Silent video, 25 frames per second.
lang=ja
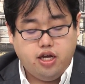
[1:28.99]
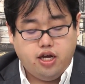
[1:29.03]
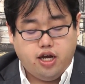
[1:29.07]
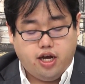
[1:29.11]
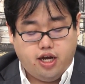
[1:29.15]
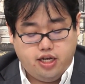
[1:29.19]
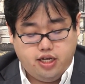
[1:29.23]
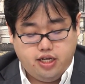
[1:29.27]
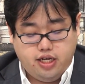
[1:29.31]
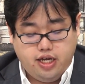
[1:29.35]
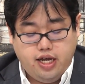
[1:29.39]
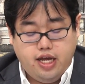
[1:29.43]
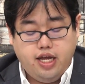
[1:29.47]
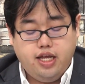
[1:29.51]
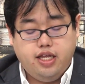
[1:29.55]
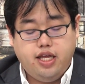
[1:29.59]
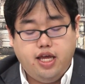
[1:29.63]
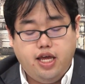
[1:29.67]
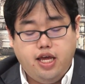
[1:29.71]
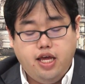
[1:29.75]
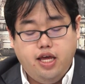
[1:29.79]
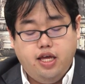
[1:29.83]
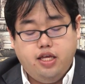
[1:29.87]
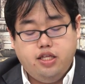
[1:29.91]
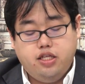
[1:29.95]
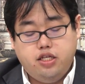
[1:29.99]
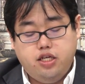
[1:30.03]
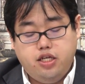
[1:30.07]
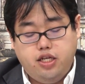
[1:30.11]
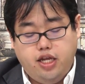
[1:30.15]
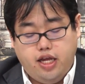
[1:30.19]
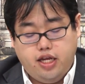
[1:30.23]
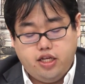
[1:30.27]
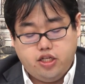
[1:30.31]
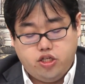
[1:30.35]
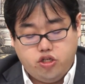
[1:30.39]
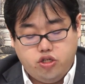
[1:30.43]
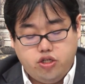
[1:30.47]
はい、で続い
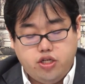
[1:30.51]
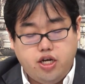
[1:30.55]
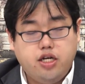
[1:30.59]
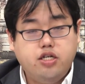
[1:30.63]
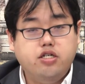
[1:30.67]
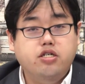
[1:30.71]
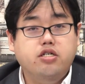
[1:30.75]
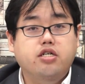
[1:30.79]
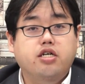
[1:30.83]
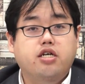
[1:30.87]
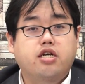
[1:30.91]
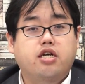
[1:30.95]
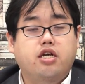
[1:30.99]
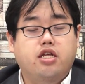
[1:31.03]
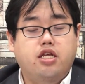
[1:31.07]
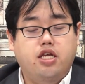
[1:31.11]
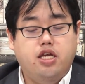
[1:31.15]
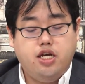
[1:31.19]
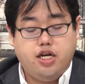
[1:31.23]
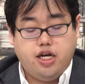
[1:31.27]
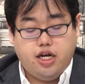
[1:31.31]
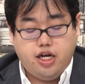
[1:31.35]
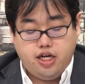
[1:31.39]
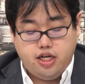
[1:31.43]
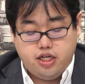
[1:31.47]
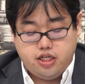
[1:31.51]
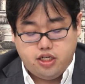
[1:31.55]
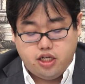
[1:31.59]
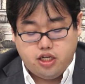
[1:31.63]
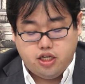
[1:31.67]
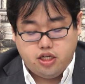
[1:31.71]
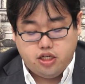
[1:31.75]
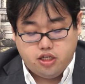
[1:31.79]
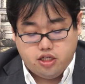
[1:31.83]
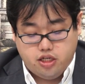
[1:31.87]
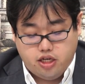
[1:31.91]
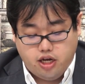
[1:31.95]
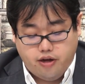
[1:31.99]
て数学に関して
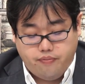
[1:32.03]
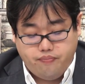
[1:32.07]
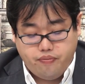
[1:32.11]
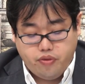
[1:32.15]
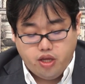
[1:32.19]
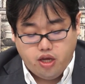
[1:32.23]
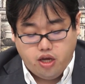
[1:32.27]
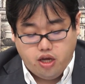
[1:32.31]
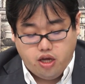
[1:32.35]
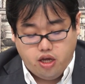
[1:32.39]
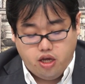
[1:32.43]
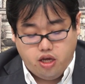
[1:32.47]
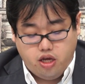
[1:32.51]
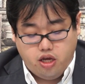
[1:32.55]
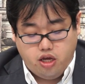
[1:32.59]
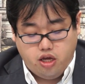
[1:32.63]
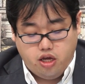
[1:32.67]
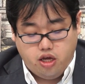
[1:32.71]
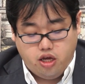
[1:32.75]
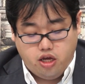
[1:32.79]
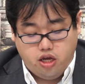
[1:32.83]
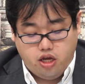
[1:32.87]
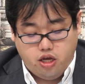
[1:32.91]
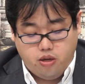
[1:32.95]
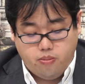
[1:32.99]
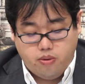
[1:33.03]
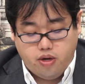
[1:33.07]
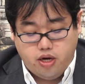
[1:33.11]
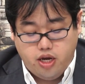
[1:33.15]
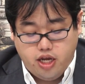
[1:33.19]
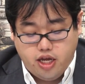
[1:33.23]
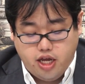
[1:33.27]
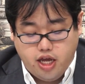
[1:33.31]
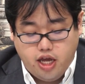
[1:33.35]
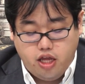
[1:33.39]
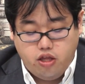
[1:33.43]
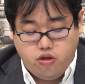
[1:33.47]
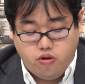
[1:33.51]
ですが、えー、まあ、
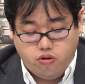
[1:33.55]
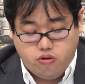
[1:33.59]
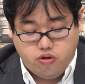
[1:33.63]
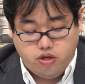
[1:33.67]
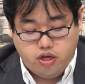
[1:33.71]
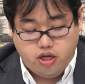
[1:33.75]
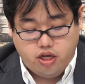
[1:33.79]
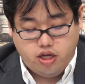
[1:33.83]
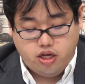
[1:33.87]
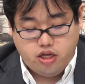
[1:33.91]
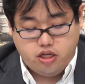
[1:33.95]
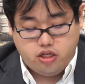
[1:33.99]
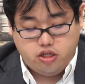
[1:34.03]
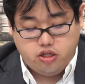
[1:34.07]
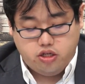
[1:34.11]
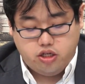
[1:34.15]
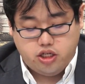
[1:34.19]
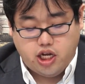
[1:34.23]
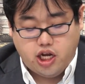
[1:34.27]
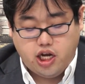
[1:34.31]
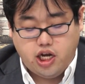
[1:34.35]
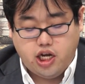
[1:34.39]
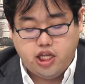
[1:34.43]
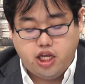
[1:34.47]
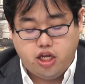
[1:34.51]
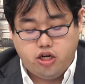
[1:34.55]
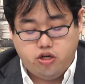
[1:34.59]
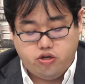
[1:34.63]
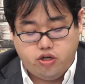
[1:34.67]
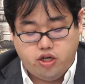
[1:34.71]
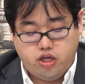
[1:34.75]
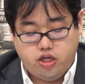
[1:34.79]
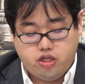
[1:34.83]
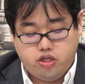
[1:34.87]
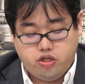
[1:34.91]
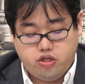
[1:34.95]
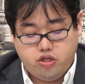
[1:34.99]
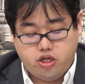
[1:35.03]
理系の数算が出
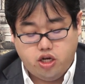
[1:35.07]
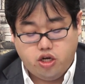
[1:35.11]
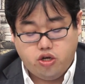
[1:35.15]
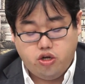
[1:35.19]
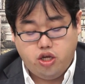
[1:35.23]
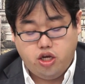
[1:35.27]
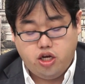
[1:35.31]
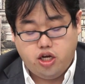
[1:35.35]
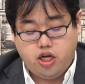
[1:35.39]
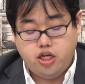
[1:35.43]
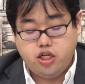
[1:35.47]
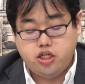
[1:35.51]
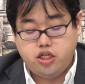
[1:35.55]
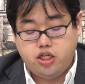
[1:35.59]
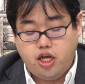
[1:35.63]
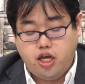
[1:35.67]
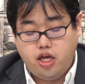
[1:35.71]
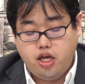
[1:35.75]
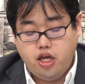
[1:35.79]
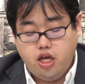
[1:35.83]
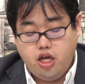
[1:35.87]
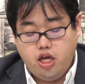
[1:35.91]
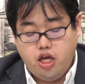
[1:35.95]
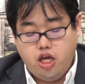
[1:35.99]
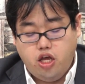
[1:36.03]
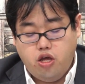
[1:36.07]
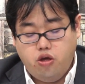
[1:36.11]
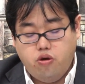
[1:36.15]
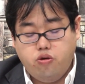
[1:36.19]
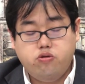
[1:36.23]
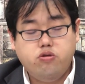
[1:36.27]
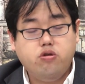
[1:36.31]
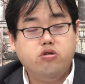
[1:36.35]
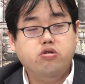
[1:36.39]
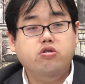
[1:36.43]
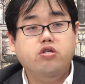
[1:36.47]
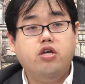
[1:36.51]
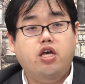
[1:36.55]
る数学に関して、え
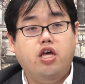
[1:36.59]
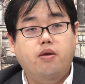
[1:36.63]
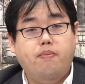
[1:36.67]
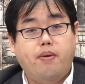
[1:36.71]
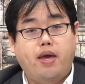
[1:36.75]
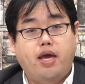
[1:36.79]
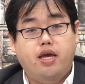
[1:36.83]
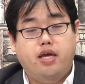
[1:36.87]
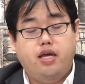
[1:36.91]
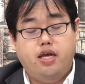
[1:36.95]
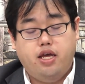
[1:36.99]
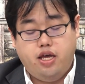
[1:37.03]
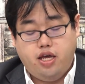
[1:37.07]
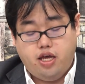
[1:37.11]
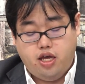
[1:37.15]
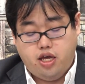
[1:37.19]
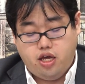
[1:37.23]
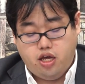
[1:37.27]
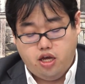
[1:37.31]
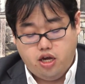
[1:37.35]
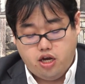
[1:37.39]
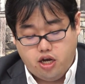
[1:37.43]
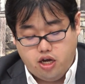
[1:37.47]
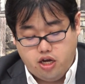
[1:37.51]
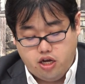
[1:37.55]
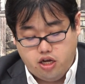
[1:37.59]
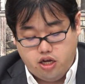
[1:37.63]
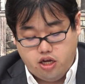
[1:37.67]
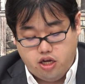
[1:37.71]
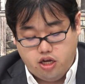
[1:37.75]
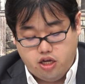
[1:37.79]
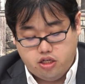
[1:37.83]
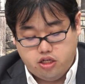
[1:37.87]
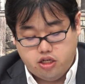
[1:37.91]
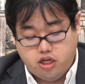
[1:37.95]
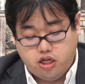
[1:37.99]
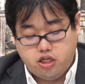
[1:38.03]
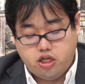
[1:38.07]
複雑平面が
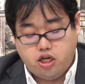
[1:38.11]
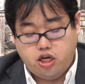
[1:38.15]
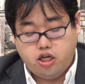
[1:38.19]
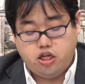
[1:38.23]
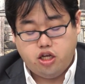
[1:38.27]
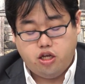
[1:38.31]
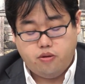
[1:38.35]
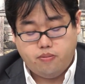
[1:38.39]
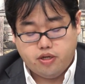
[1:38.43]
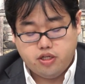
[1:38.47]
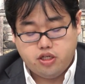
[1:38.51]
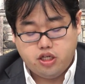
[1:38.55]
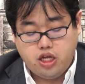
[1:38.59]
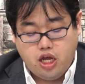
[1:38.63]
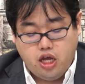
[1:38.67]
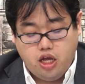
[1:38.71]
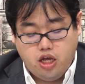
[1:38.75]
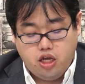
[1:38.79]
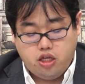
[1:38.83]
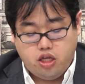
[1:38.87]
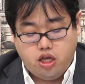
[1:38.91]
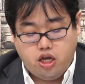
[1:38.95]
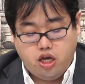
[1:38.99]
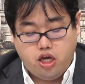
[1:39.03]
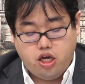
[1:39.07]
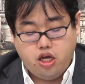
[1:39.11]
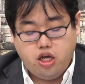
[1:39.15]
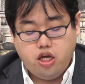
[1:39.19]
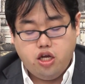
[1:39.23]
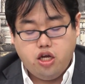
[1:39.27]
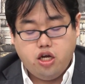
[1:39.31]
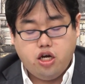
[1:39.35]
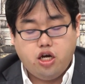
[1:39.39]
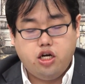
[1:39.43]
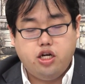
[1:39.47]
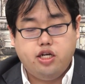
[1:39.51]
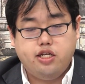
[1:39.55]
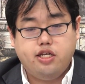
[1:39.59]
出題されています。で
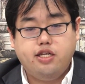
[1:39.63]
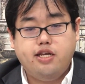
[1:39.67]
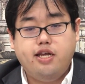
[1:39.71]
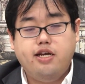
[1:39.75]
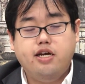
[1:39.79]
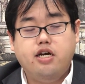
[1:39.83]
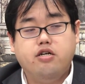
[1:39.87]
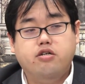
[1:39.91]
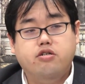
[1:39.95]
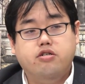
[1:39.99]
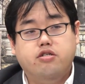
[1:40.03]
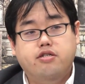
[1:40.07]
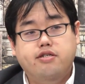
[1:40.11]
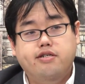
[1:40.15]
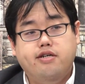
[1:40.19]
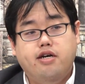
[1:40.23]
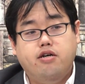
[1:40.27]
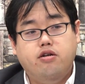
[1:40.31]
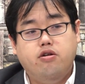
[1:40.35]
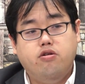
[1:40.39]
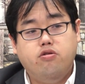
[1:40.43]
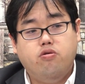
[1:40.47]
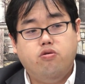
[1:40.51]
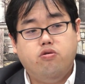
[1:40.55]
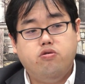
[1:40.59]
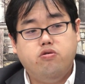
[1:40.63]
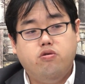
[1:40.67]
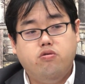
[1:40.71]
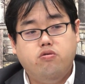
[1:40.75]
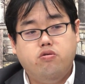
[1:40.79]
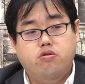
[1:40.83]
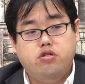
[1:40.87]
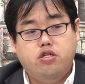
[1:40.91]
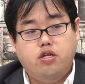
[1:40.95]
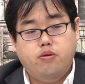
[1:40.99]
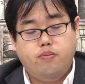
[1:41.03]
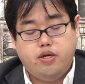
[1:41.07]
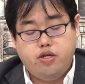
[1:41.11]
カナダ大学数学の特徴
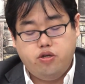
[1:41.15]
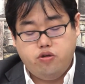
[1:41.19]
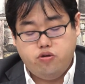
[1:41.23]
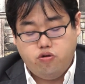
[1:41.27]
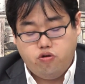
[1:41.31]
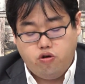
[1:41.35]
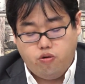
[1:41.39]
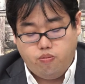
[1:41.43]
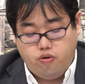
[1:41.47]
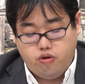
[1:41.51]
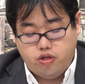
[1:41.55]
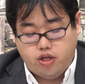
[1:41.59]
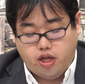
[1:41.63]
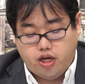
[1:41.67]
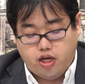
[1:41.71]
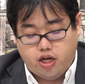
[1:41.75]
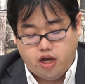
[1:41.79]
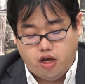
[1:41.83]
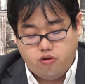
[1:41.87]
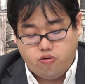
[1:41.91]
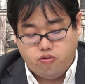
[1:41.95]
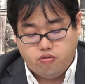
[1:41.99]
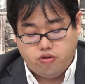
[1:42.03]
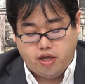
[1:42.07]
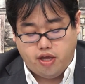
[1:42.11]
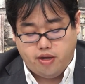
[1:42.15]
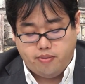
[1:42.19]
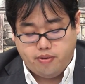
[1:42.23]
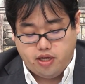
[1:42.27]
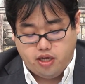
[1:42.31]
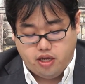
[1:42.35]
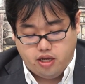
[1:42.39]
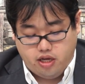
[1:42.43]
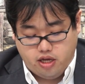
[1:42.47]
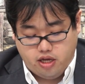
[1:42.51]
として、まあ、融合問題が結構出る